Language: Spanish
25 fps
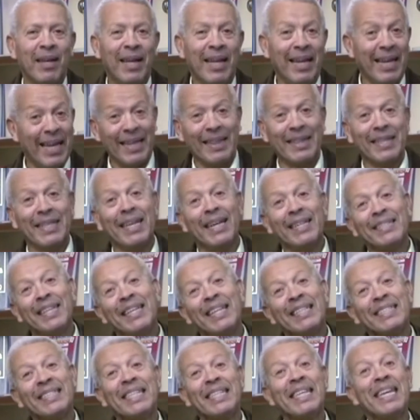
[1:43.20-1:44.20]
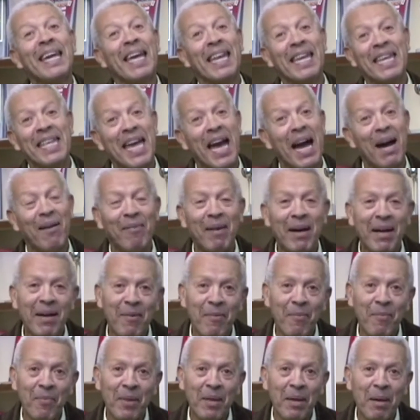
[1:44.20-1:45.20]
La tía se las
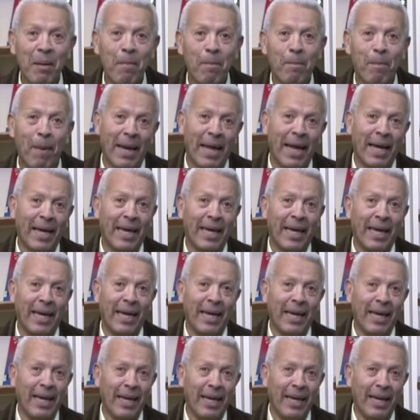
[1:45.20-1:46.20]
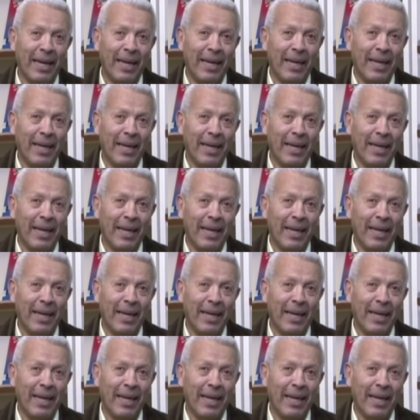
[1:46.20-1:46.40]
ingeniaba para que